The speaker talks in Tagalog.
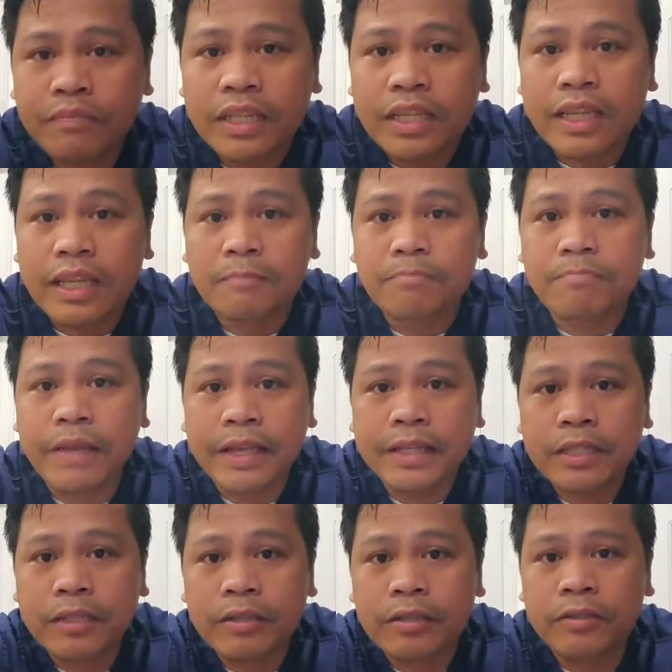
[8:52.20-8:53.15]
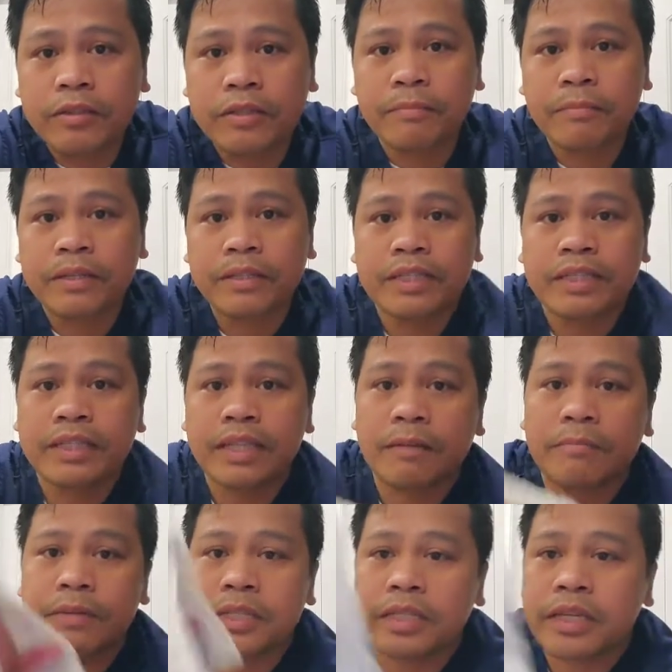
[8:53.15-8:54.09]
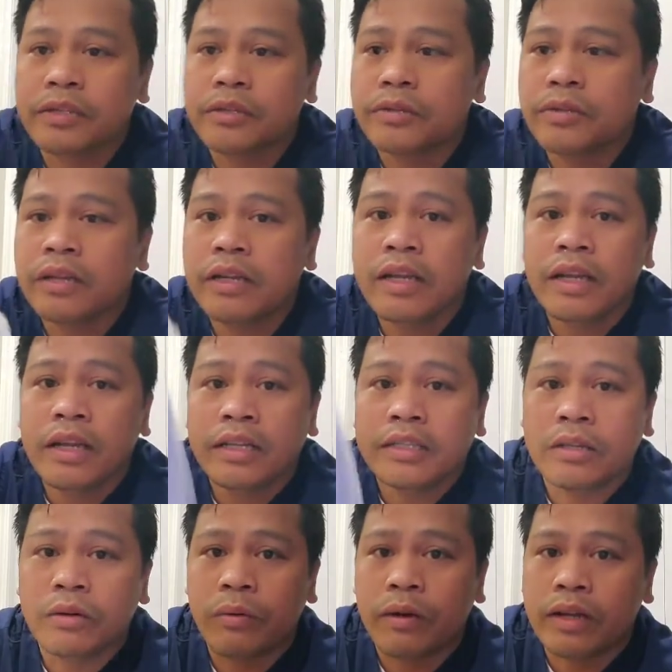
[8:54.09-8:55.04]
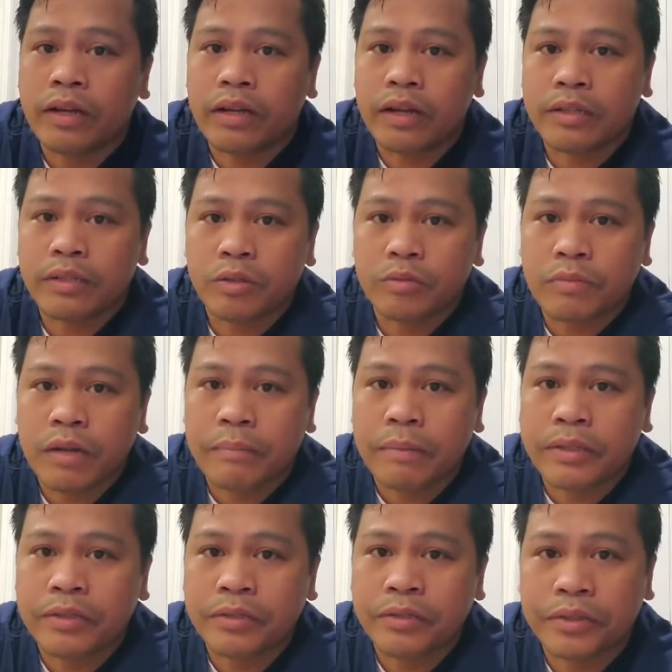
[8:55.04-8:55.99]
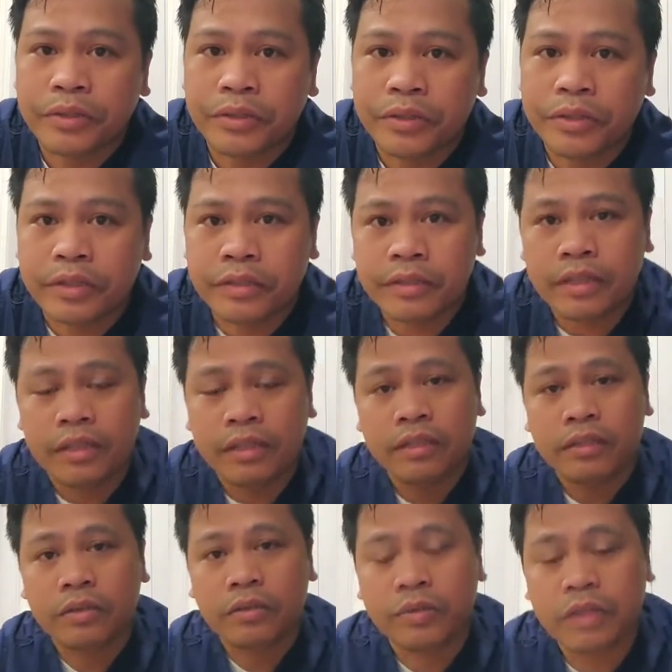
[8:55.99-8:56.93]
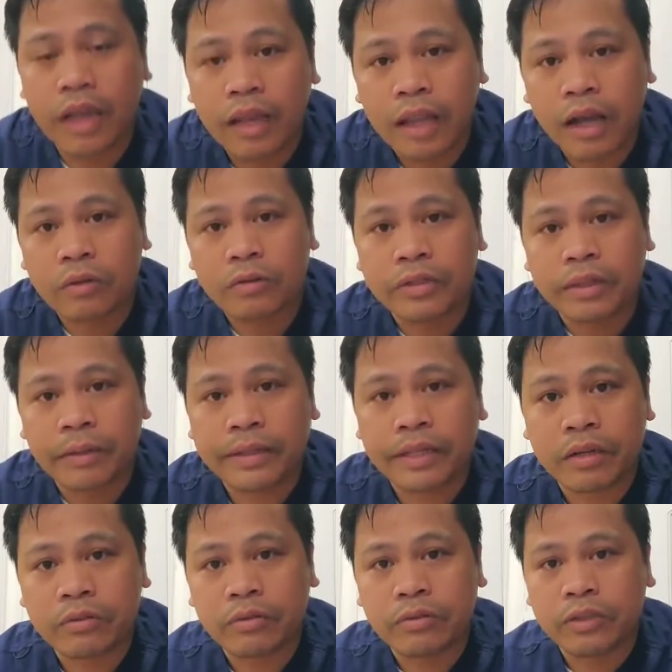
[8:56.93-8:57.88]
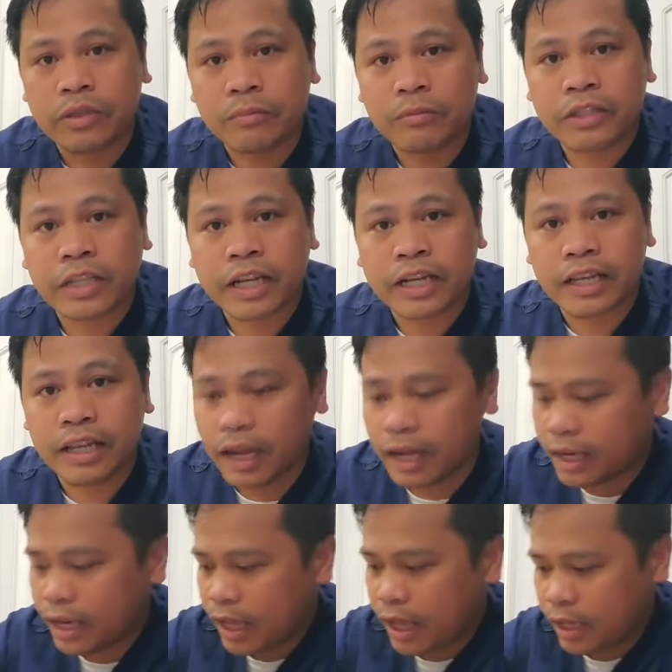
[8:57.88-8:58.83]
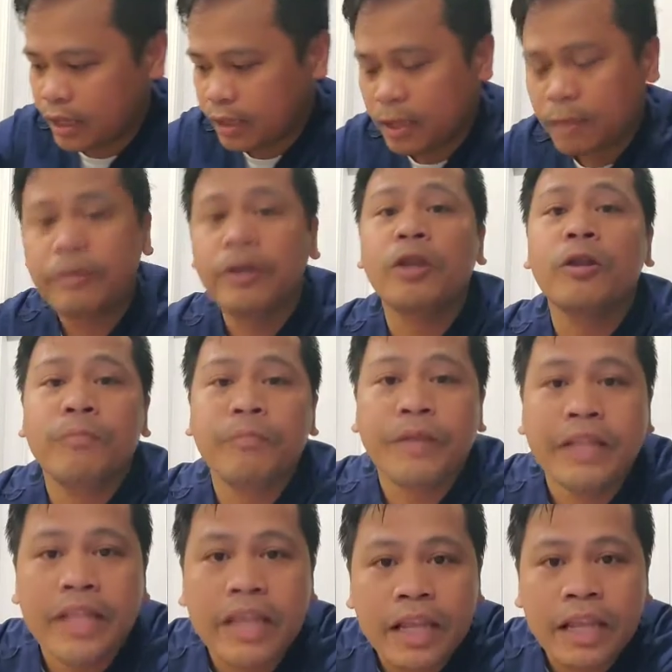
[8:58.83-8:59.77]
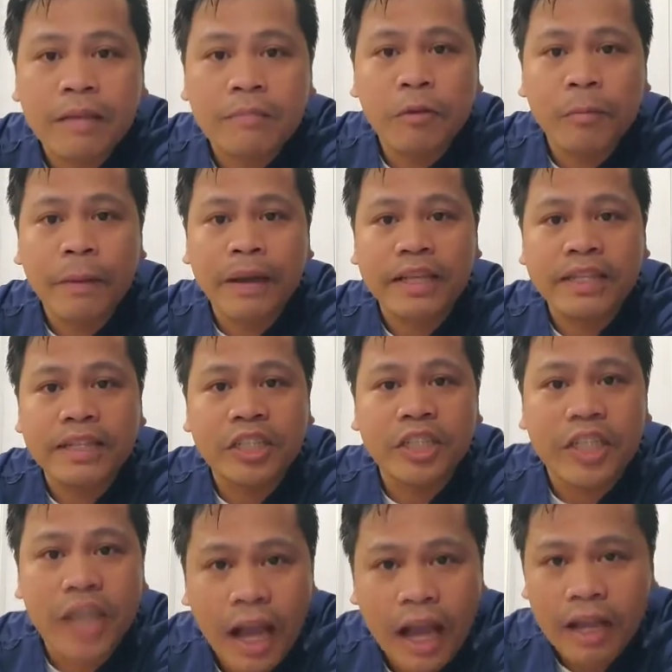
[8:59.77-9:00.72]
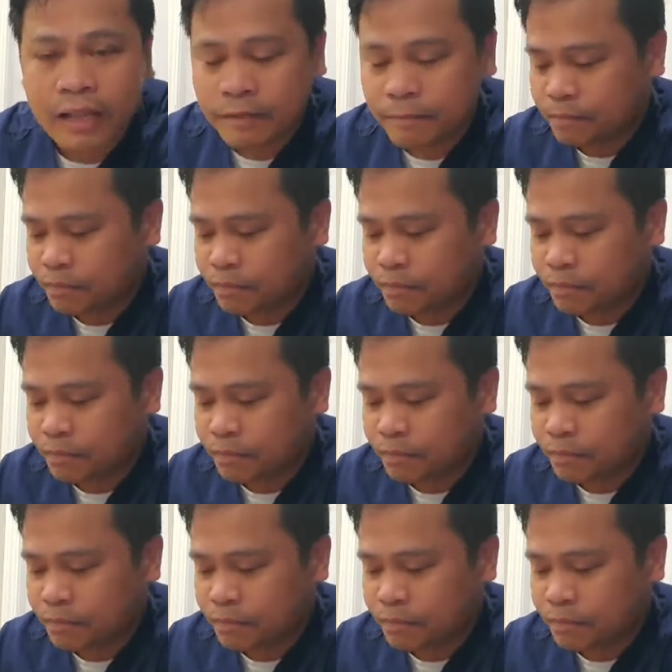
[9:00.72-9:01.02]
Ilang beses ko na bang sinabi sa'yo na wag kang sumama noon. Total, ako naman ang una mong nakilala. Pero pinili mo pa rin siya.